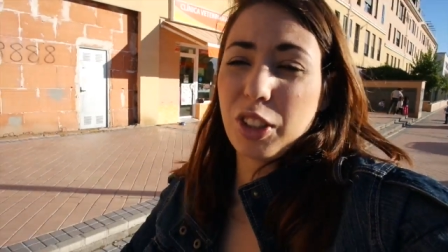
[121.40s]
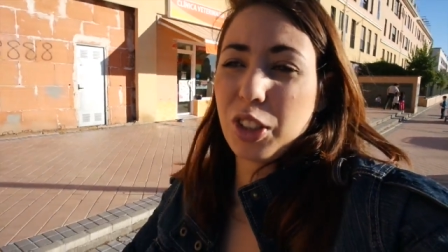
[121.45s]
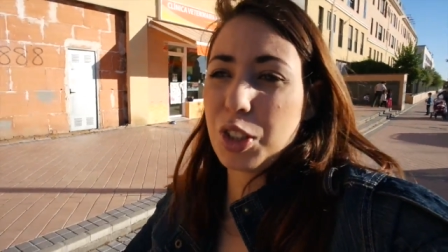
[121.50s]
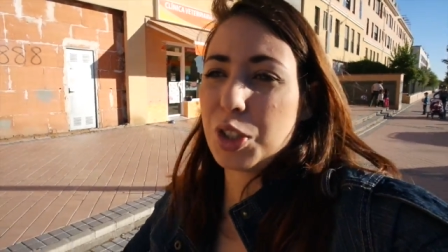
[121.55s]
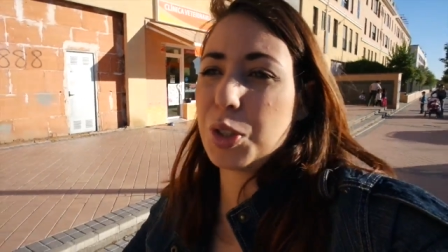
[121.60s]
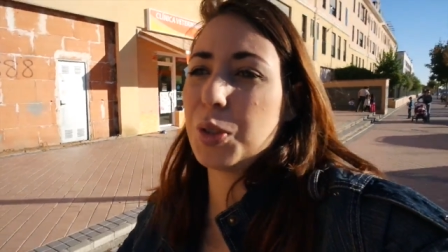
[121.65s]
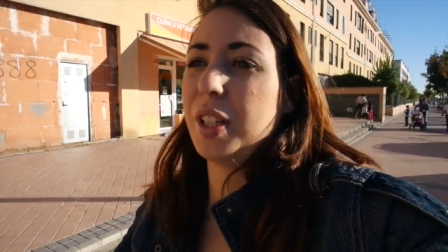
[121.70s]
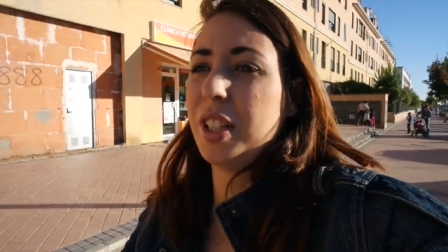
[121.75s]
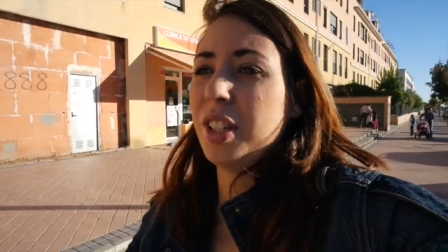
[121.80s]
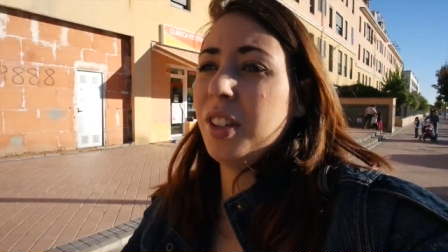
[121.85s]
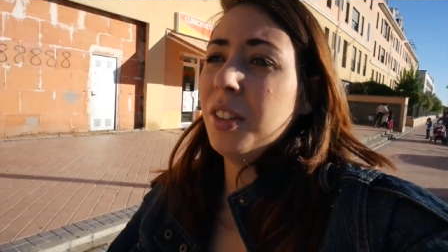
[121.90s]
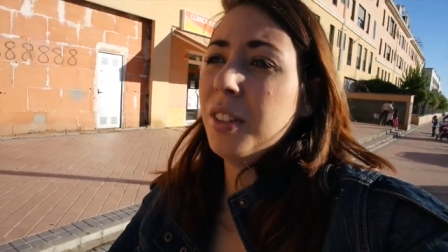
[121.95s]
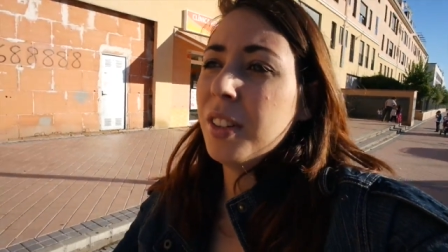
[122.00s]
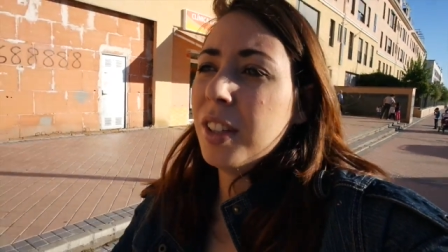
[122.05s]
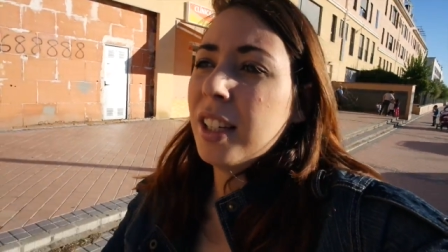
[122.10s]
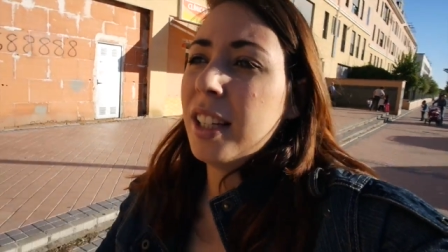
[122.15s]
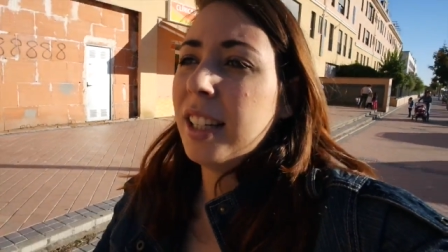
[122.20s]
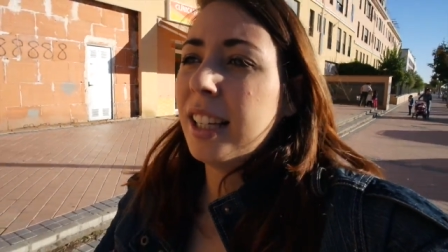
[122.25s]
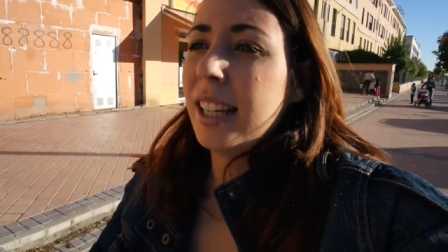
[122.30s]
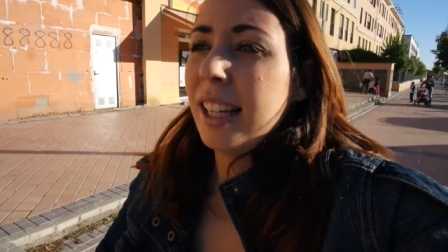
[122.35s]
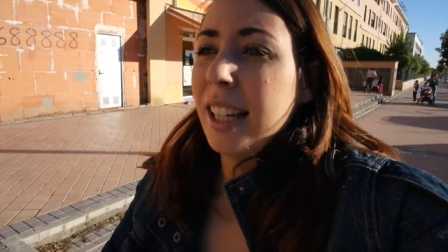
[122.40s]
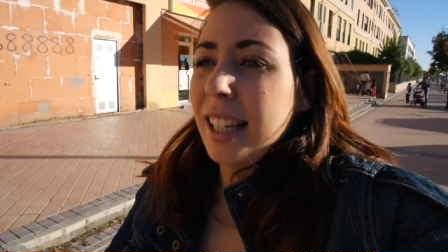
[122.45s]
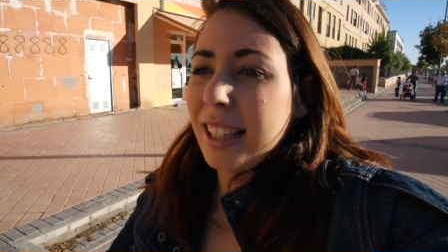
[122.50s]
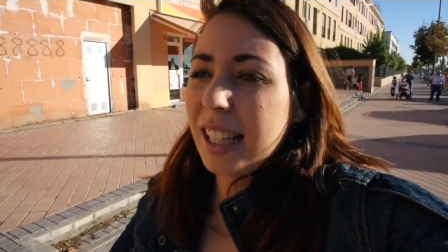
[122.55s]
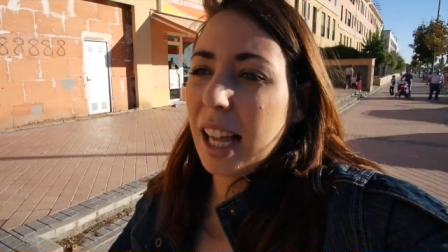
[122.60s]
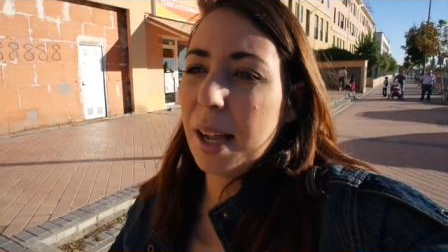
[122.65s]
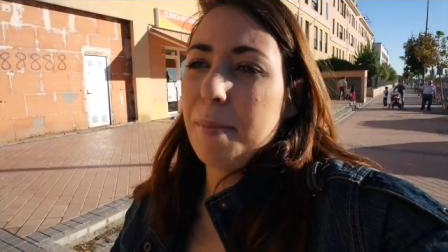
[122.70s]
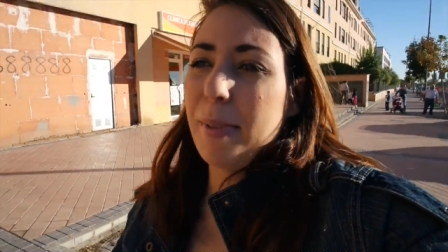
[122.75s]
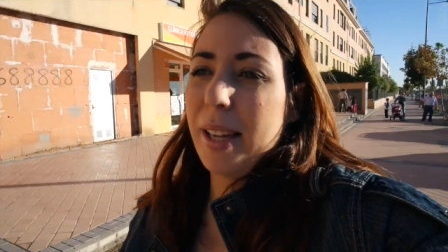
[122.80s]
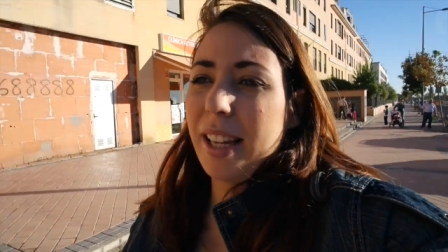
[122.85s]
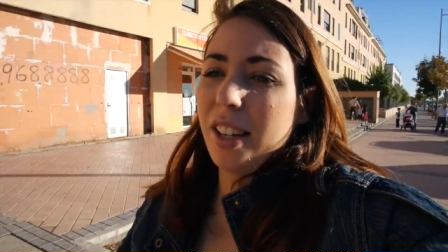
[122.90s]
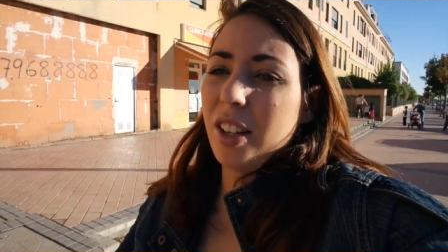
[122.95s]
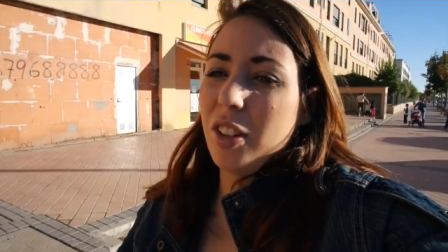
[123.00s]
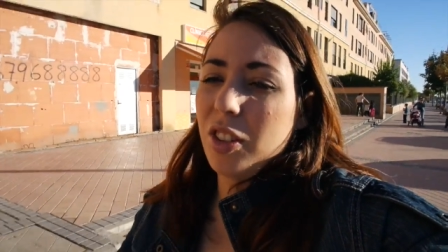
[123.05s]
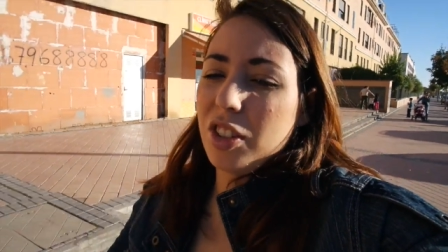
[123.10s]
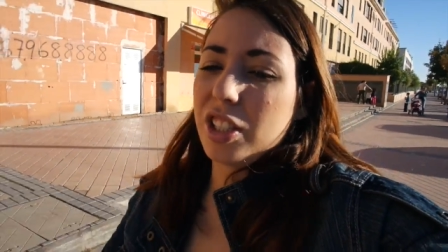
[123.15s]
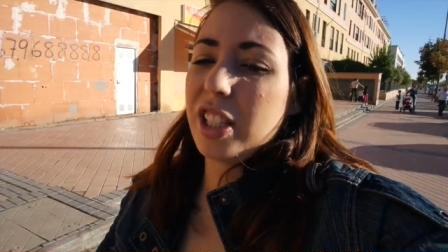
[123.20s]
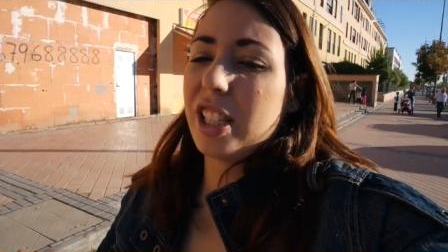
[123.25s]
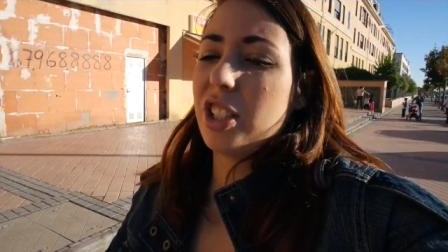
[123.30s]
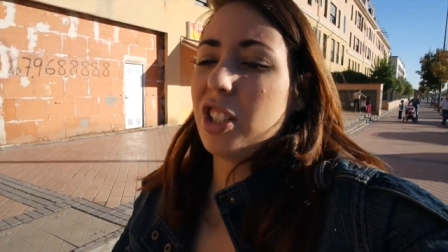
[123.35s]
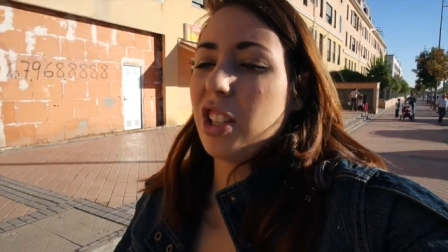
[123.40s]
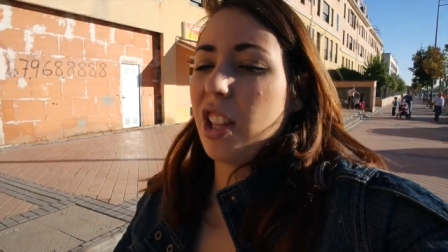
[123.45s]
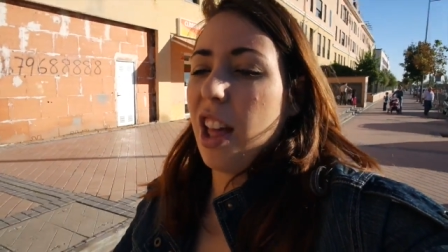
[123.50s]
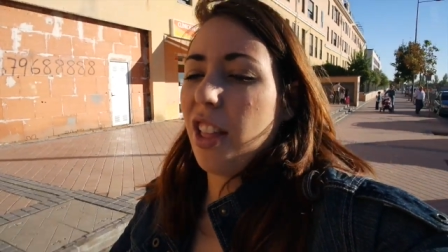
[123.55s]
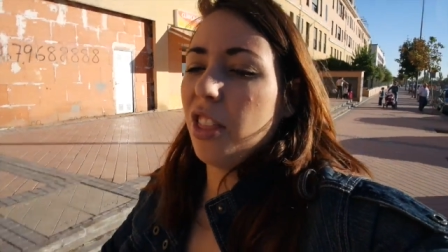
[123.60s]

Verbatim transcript: otro sueño, también os estoy